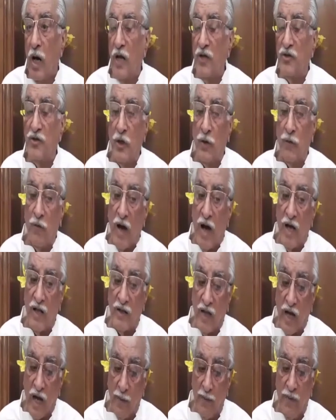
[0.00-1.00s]

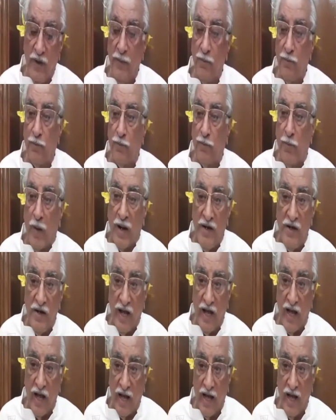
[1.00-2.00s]
आशीर्वाद अभी
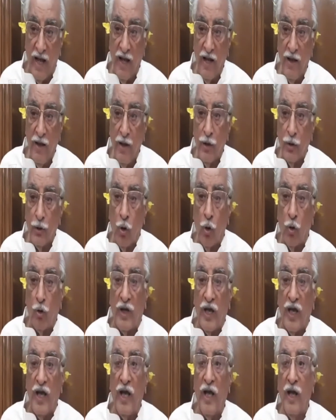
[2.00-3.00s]
पेंडिंग है मतलब
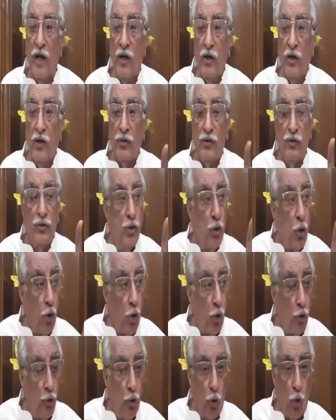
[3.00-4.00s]
क्योंकि
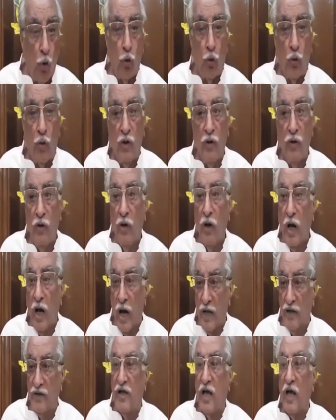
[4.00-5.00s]
जो लोग
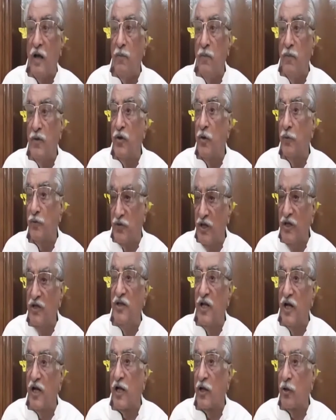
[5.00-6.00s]
आजकल मुझे तीन
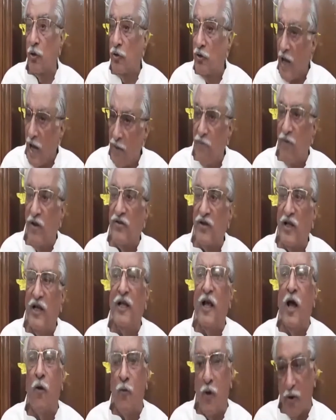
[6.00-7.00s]
दिन का तो टाइम वैसे
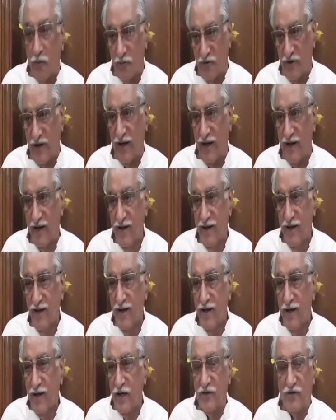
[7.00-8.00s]
लिया हुआ हमसे
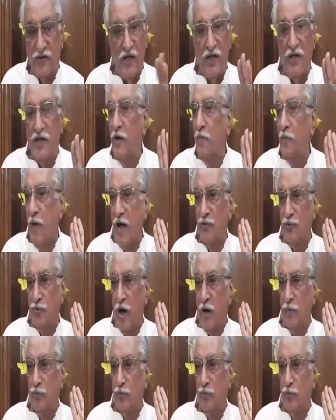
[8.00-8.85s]
तो तीन दिन बाद जवाब